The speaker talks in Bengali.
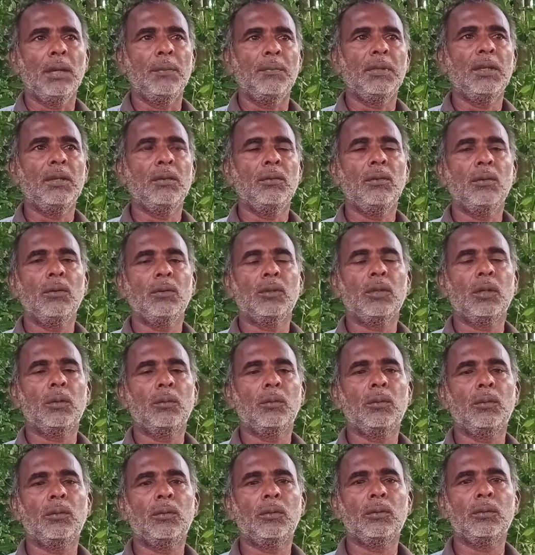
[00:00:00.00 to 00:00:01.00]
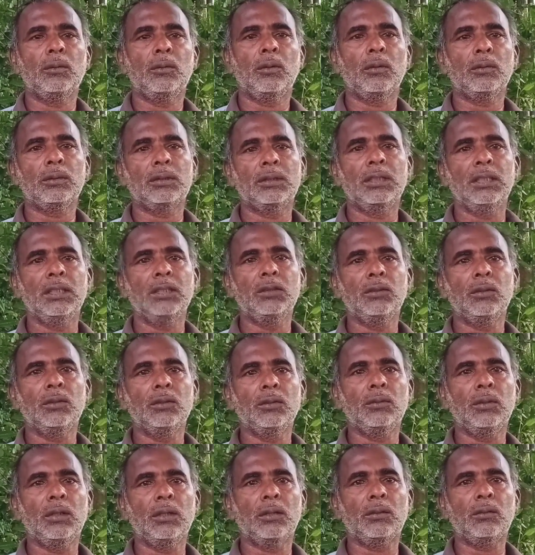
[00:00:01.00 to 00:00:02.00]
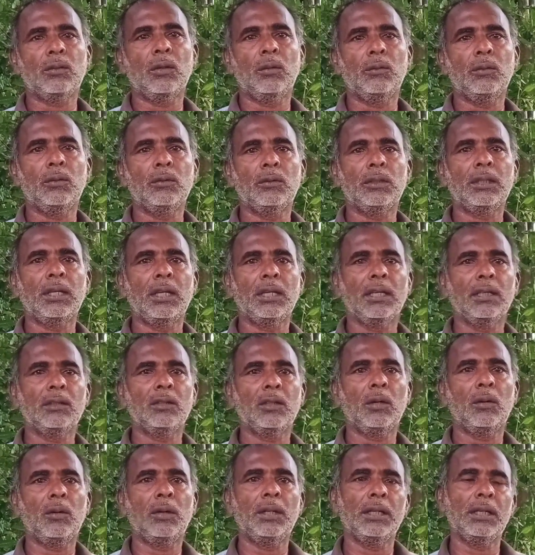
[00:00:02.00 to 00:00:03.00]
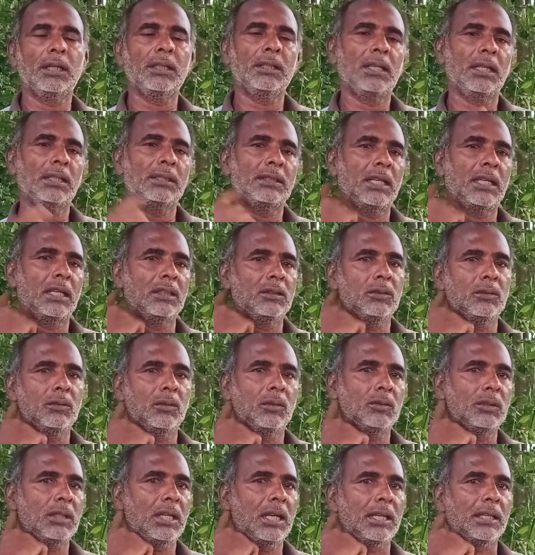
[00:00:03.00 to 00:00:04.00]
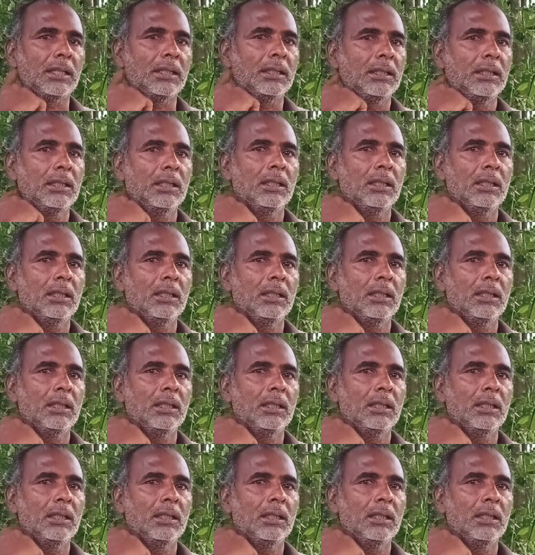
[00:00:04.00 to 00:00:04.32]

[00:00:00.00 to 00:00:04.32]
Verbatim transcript: এমনি ন্যূনতম ধরো তিনজন করে কমন থাকে তো অনেকে যায় চারজনও যায়